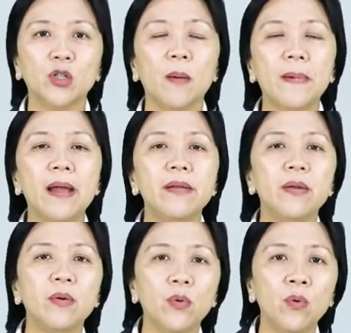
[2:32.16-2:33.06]
ชอบการ
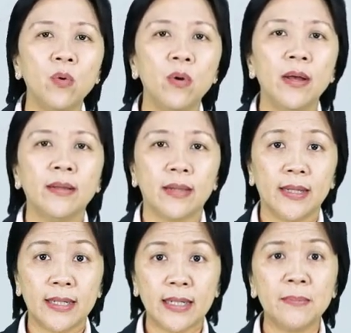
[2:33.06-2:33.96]
เรียนรู้
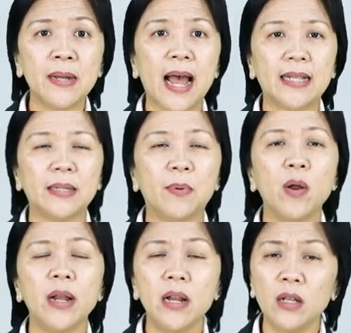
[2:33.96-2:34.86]
แต่จะจำกัดเฉ
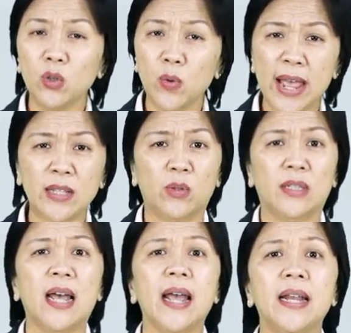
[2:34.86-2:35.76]
พาะในเรื่องที่ตัวเองสน
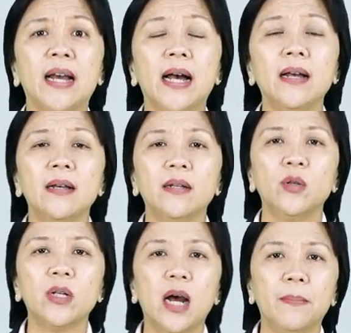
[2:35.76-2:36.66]
ใจนะคะ
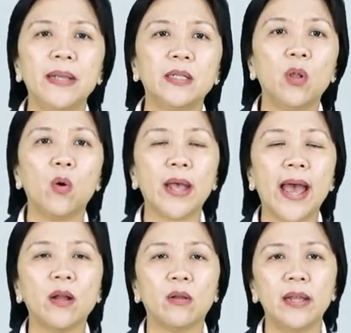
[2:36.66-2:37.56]
จนเกิดเป็นสโลแก
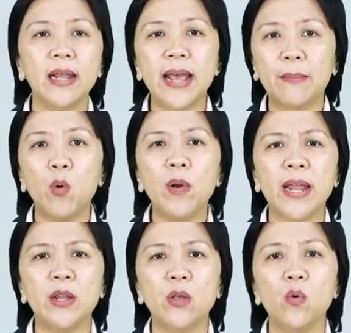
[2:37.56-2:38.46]
นที่เรียกผู้
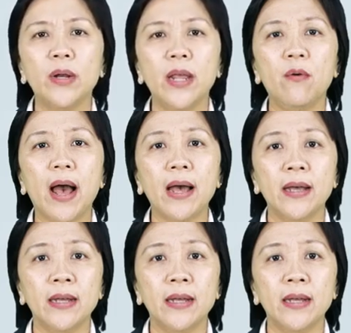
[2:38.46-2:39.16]
เรียนในยุคนี้ว่า